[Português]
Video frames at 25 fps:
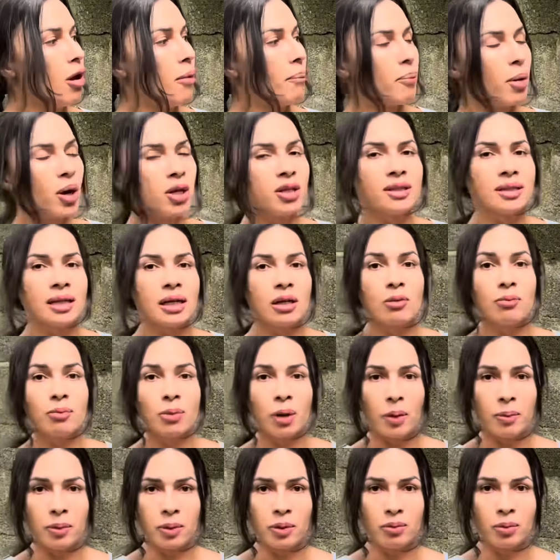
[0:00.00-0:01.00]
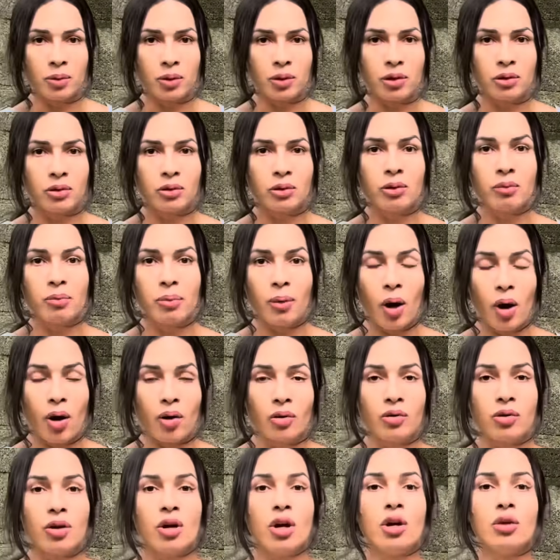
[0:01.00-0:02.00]
pode ser no próprio muro, no
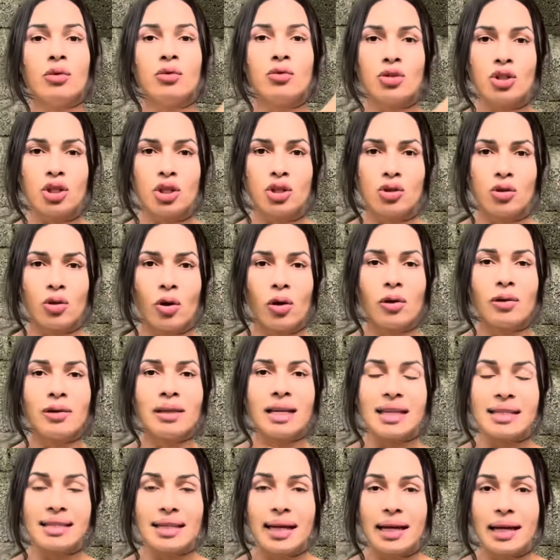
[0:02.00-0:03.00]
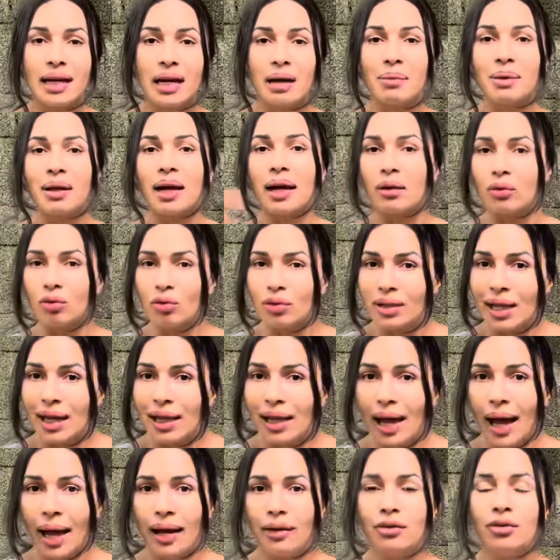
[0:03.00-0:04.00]
bloco, no tijolo, na cerâmica, no
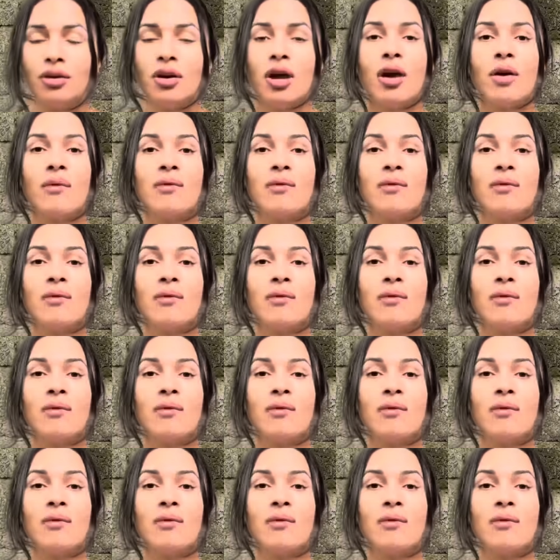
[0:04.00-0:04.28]
telhado.